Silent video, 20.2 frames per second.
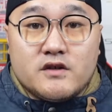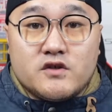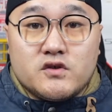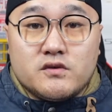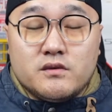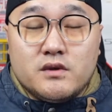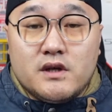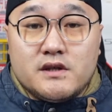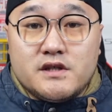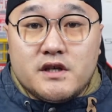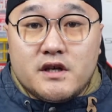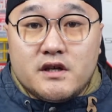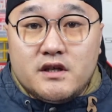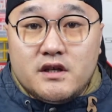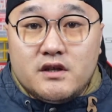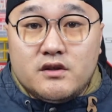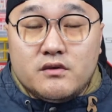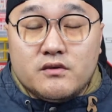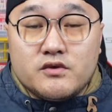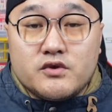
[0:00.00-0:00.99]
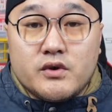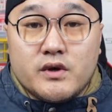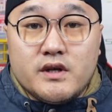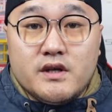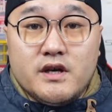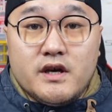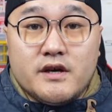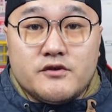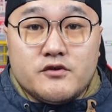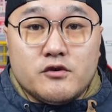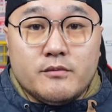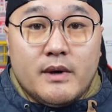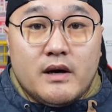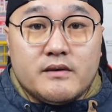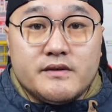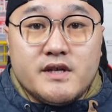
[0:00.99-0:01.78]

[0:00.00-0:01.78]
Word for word: 除了这个伊东纯也、久保